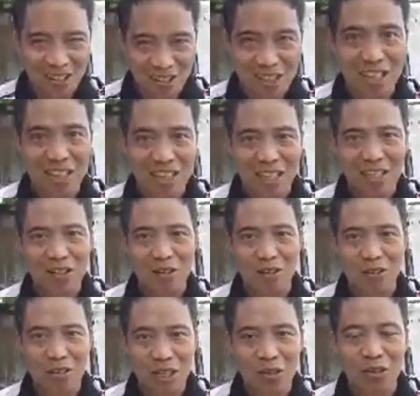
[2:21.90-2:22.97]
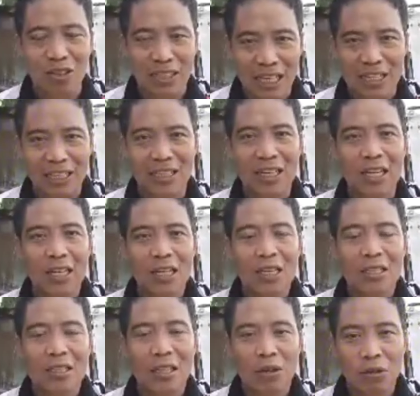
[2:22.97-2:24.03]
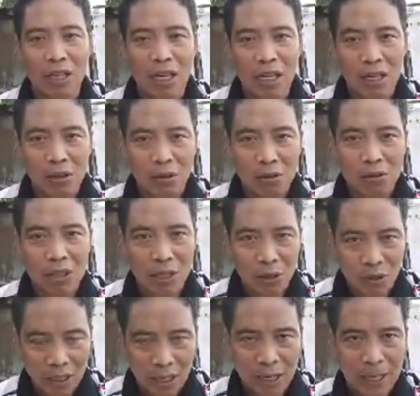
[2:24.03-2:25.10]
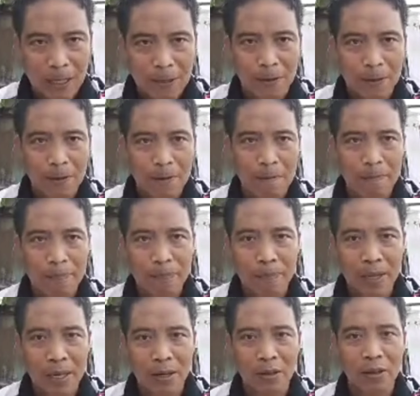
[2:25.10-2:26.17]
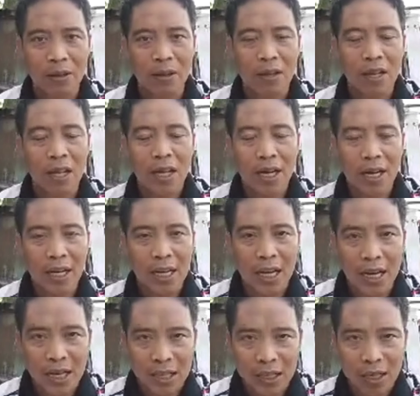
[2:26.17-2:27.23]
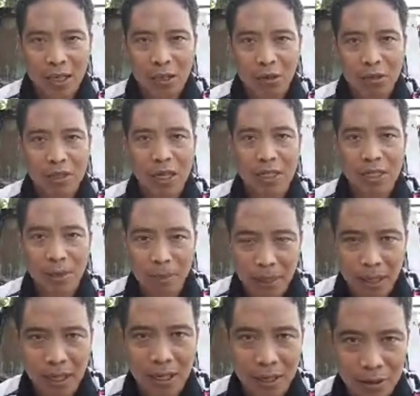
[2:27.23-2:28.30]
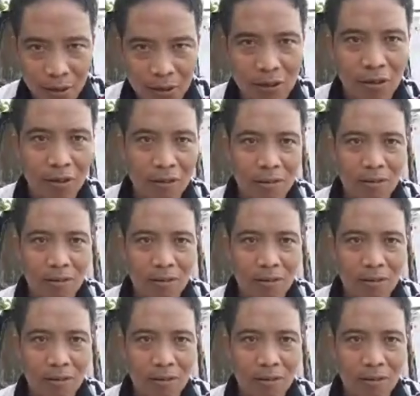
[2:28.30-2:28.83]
i-content ninyo kung i-content. Sagutin ninyo kung sagutin ninyo. Pero, reality itong sasabihin ko